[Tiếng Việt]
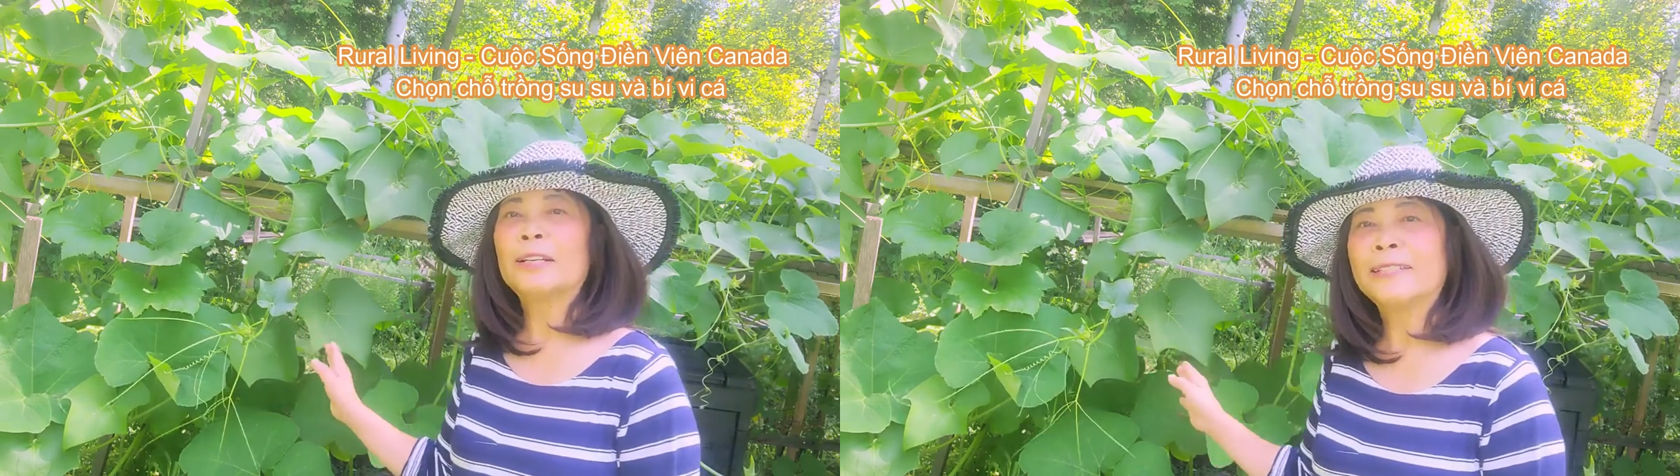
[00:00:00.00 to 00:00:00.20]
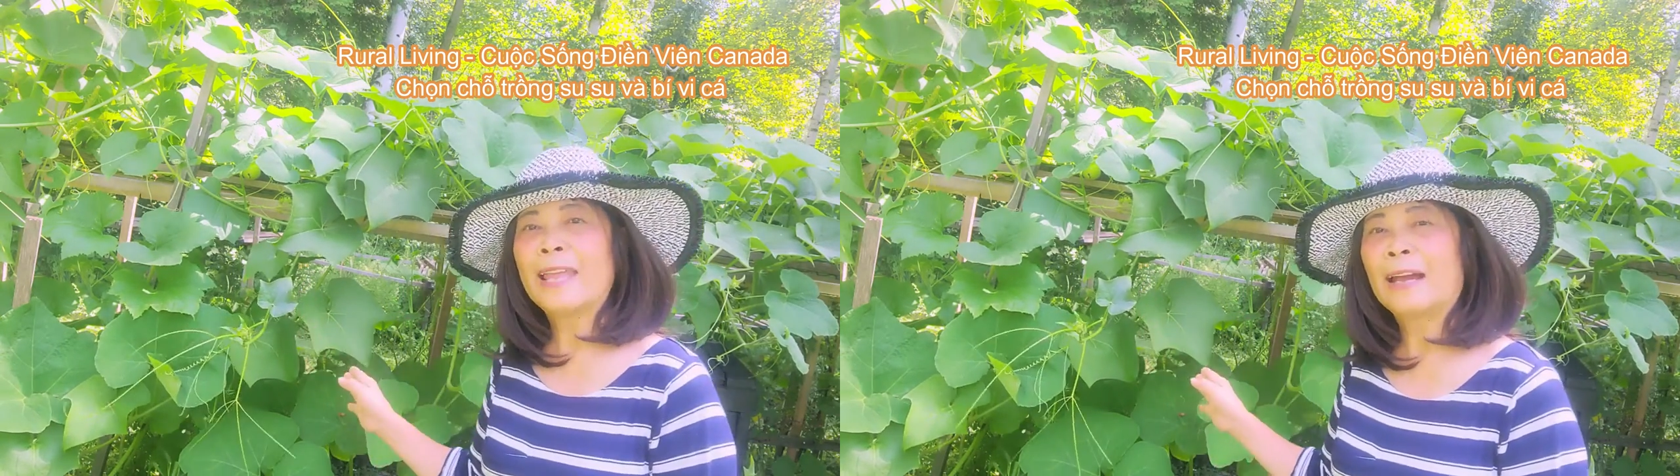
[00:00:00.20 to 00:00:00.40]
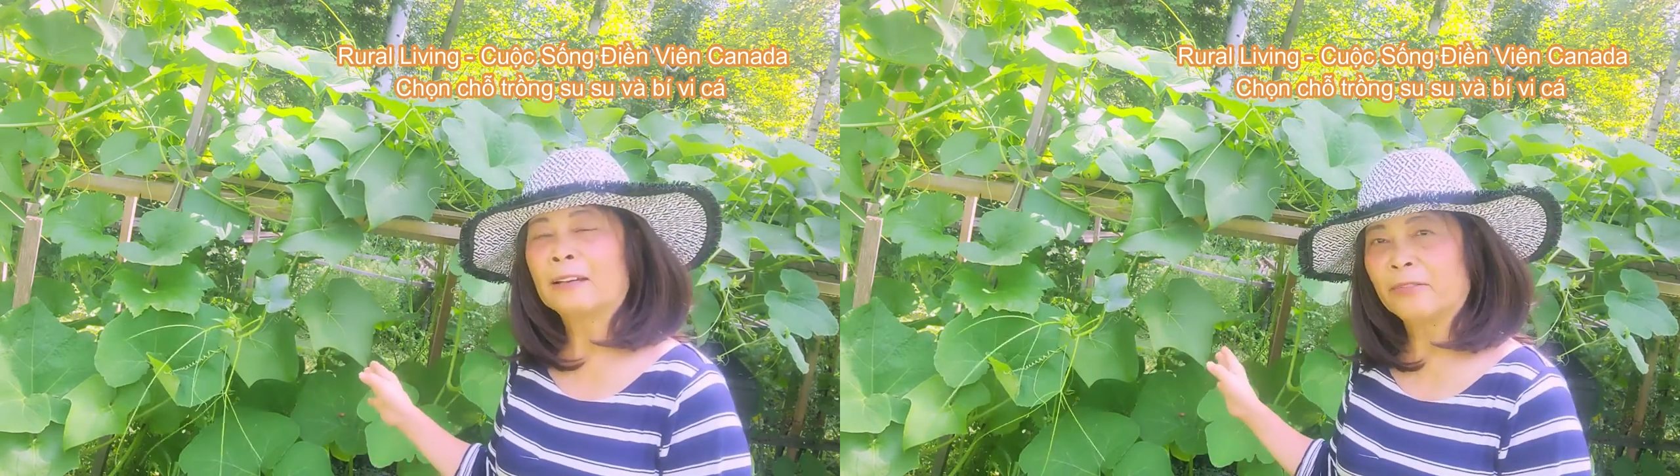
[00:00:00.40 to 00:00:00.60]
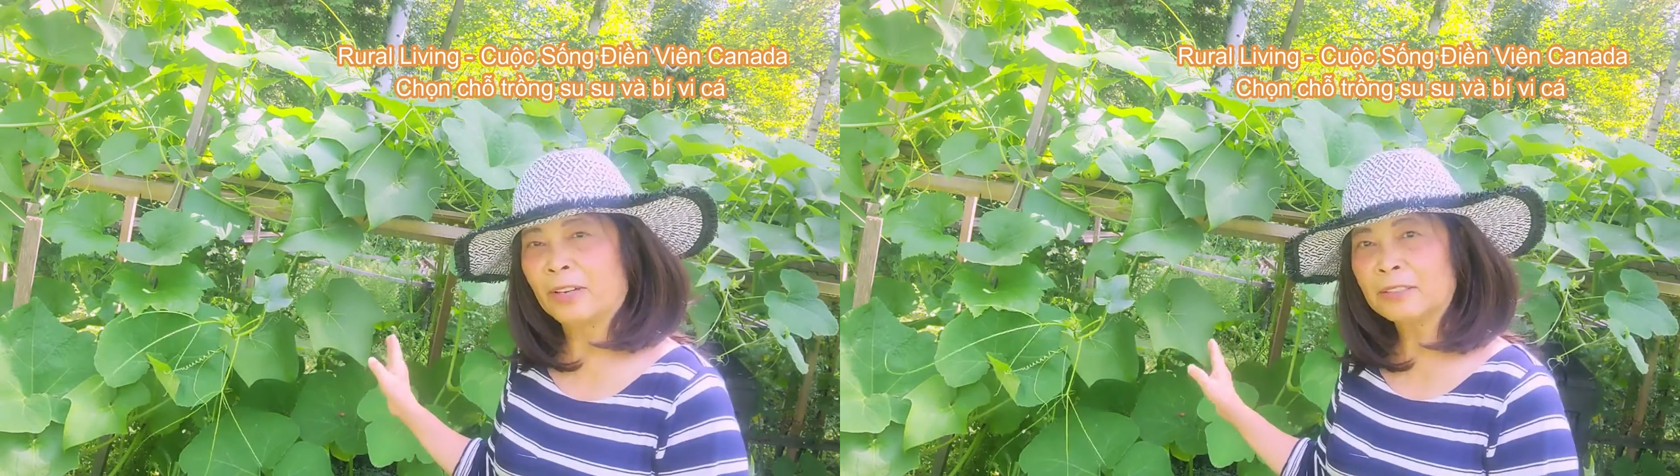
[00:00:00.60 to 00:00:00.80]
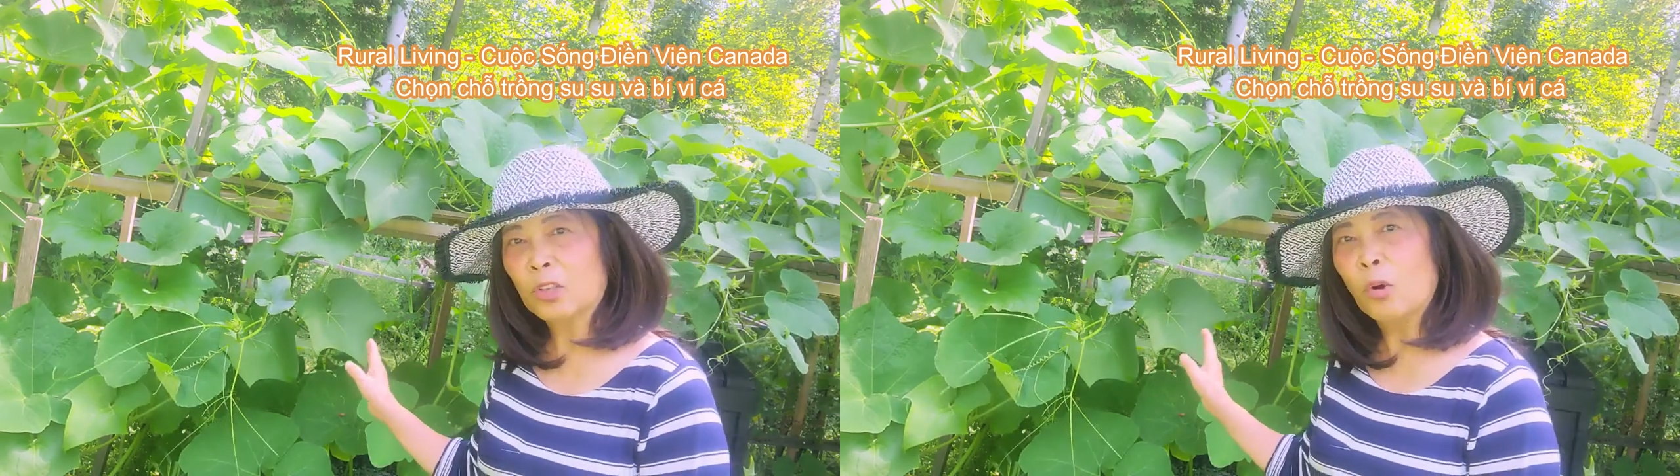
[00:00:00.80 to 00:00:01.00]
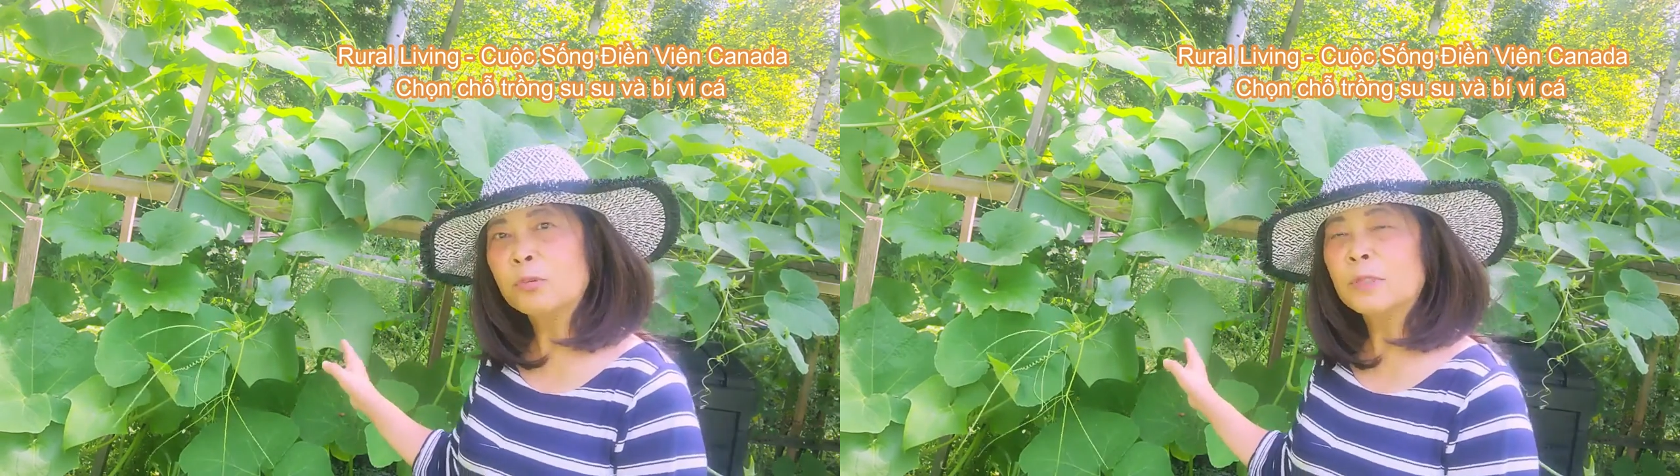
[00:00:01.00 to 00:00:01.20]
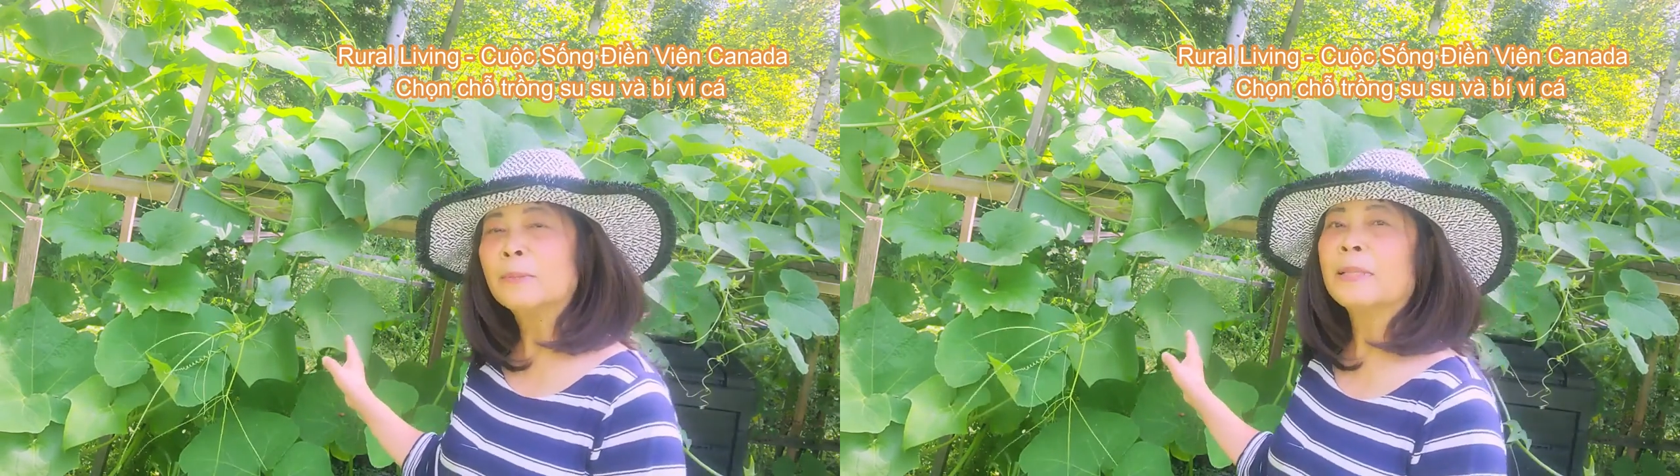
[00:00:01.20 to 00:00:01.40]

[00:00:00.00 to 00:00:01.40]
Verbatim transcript: lên vàng vẫn tốt như